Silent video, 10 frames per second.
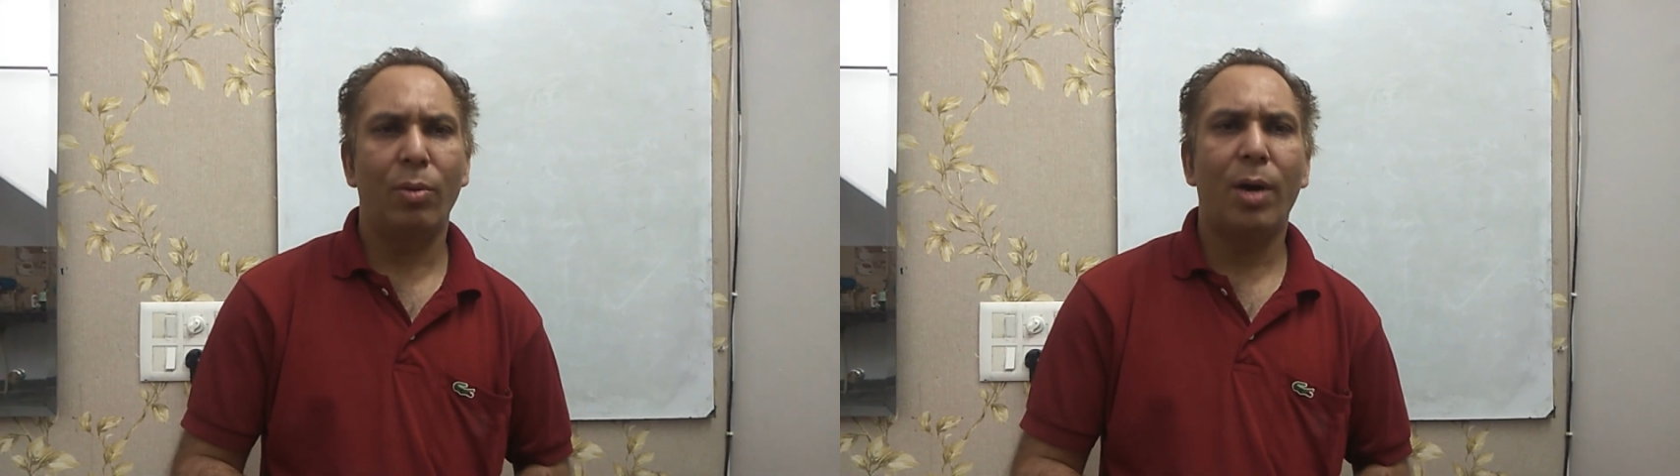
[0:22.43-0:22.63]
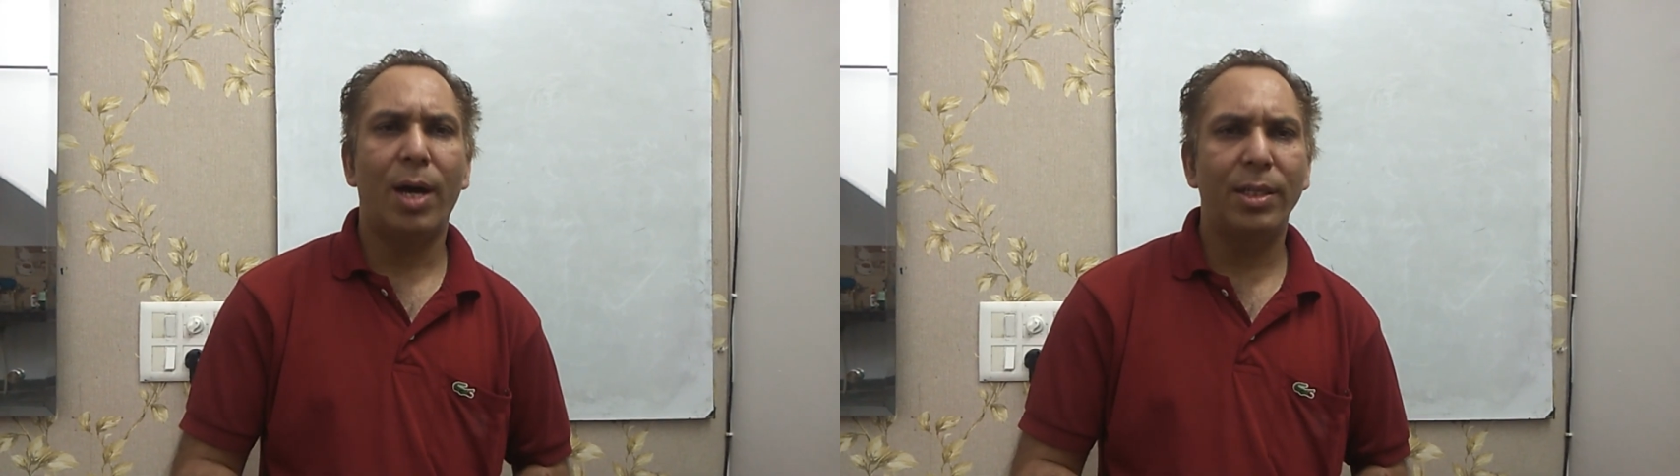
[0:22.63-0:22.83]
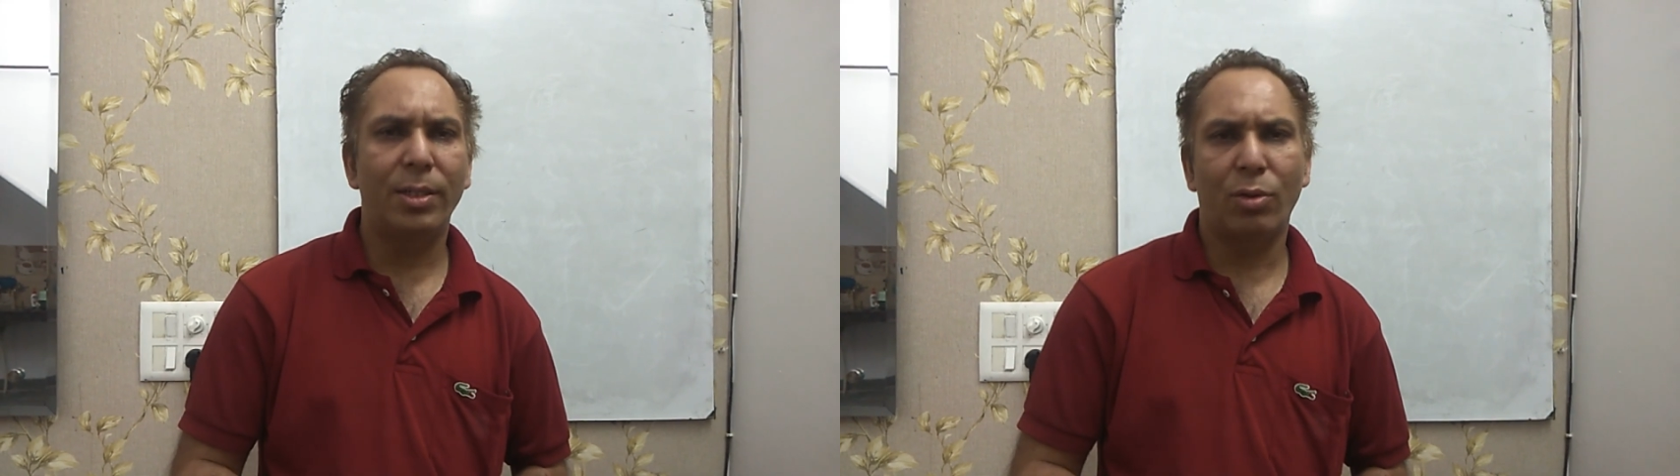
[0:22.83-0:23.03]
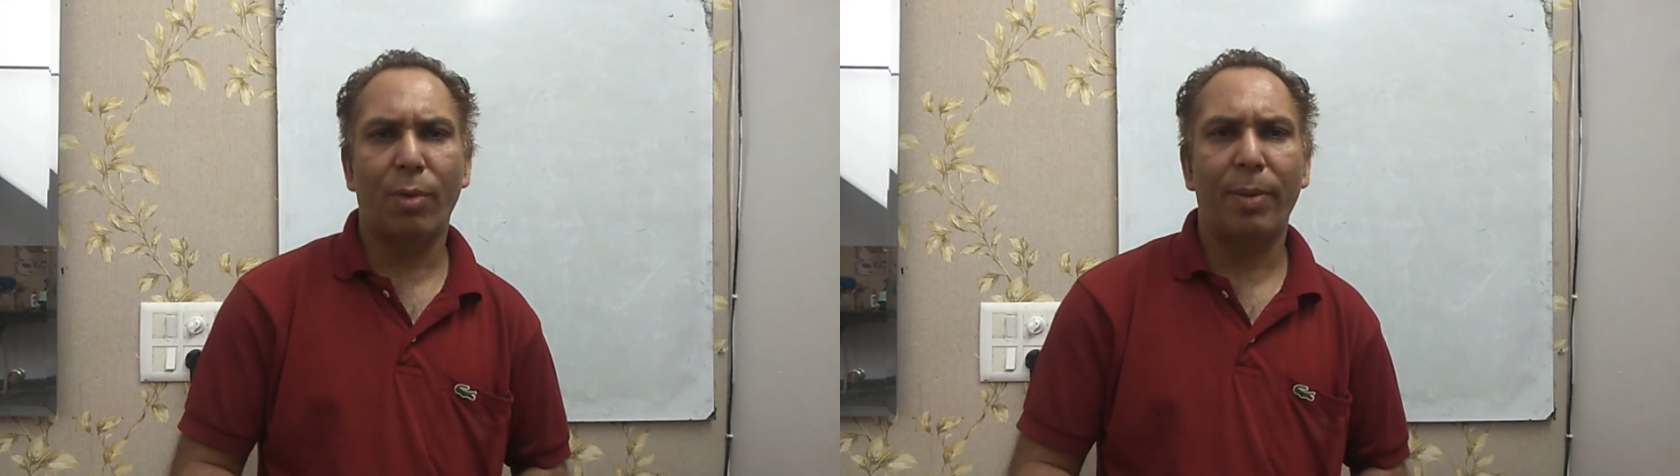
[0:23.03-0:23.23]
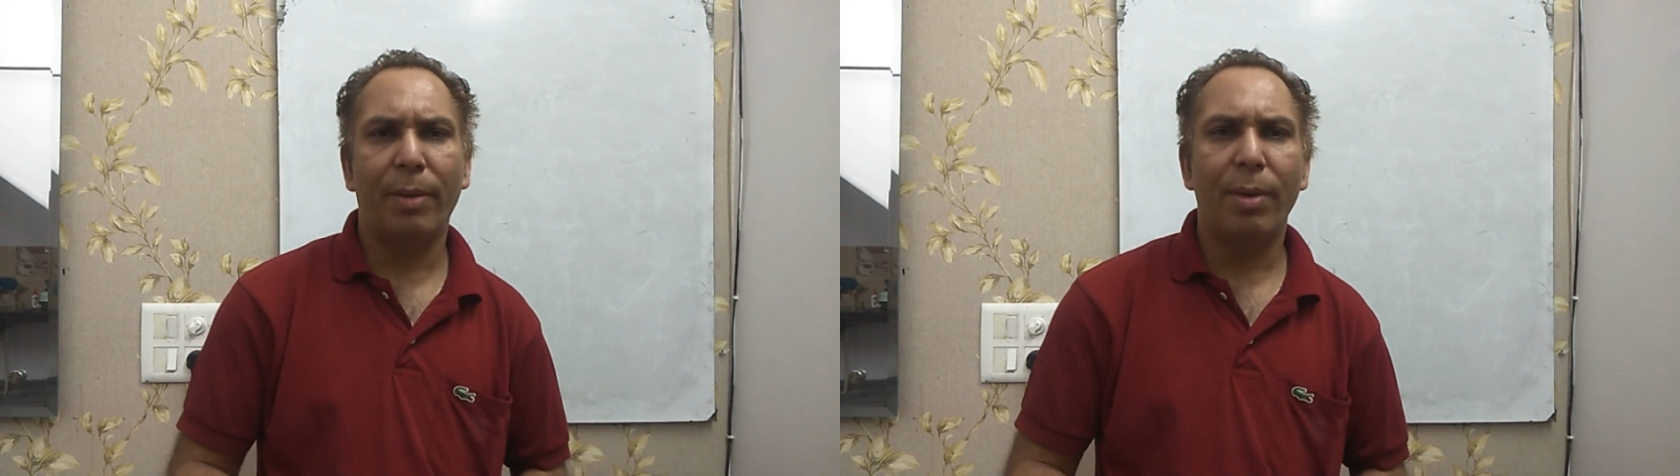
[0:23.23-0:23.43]
तो आज इस
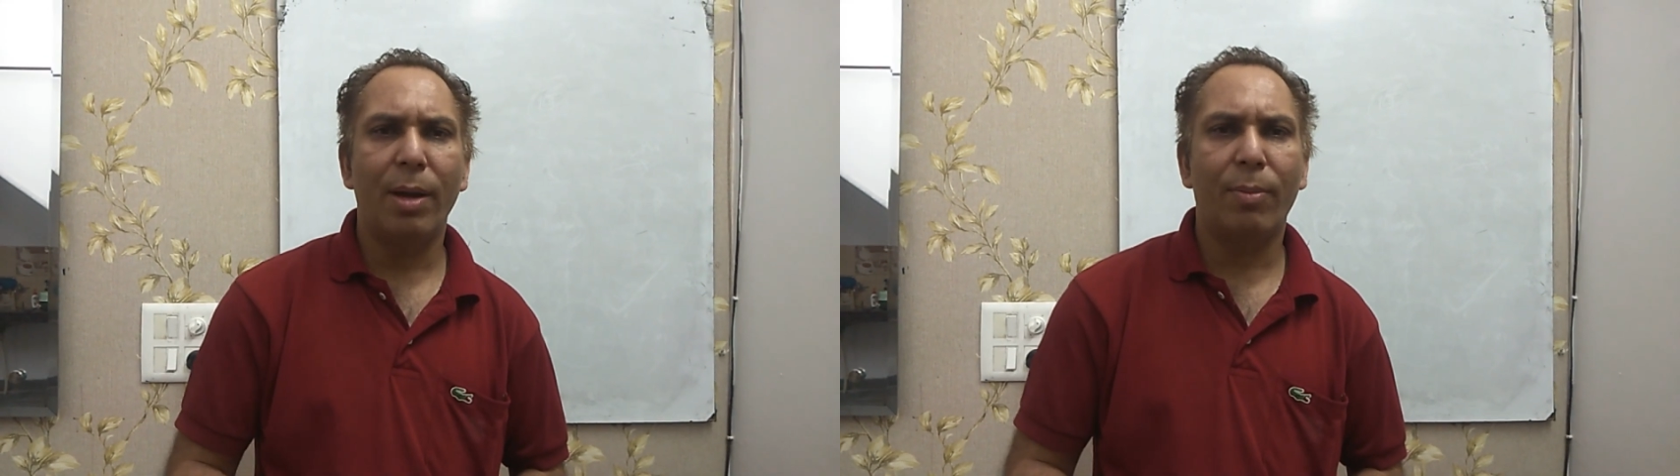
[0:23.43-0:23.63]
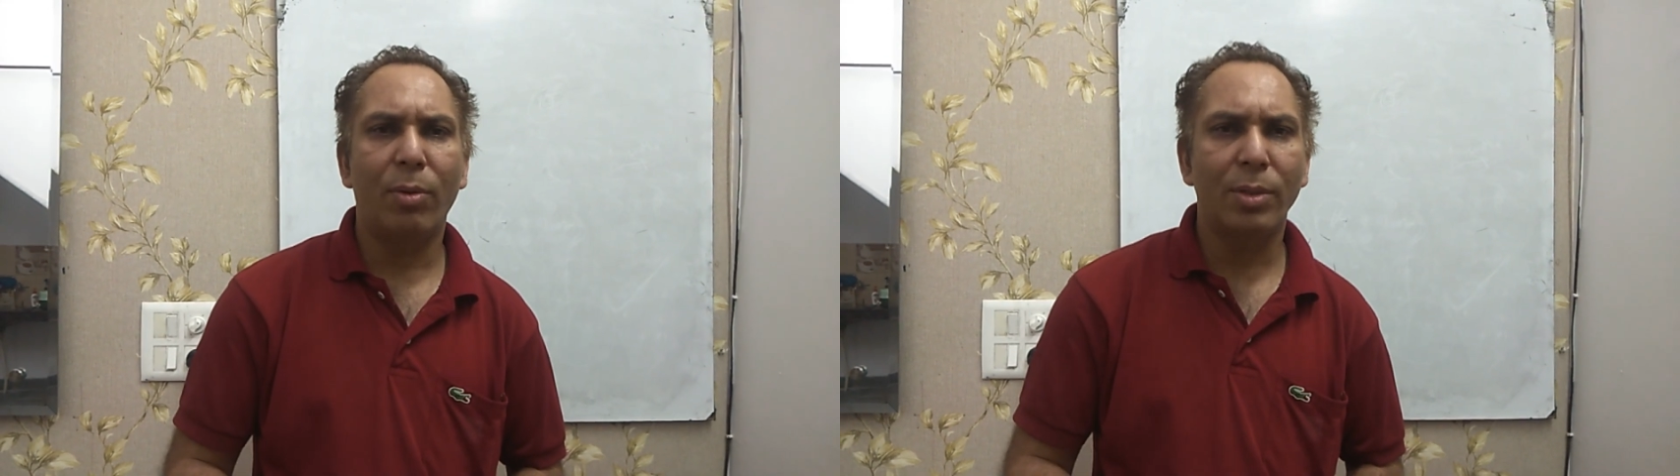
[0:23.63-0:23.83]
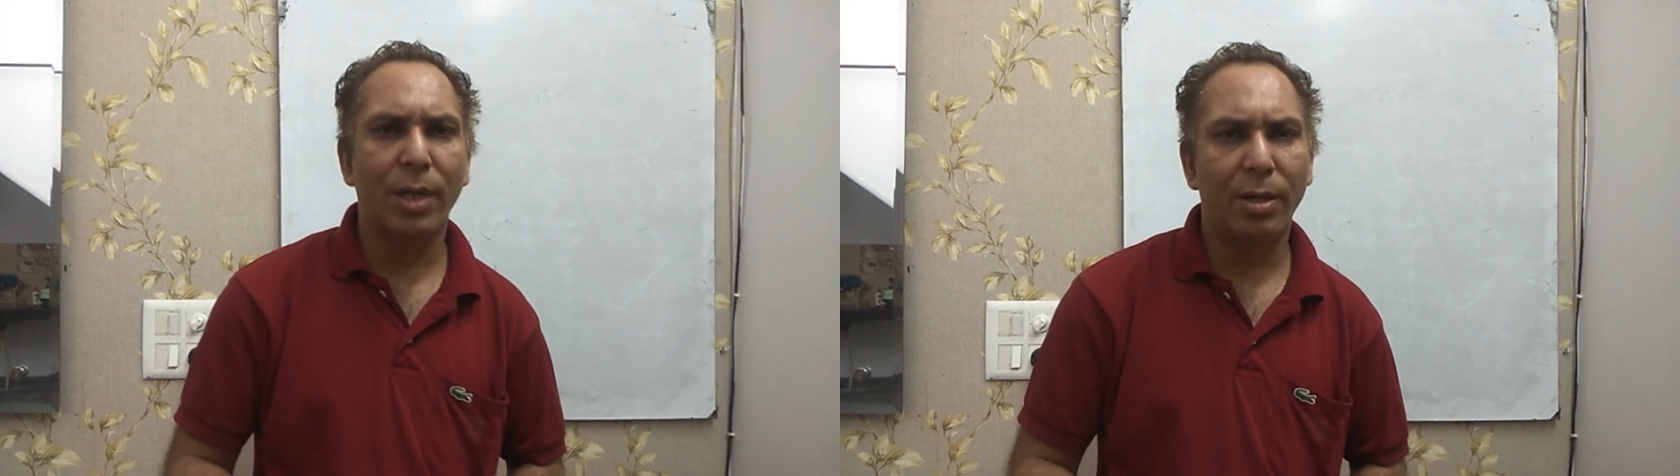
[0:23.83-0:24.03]
टॉपिक में आपको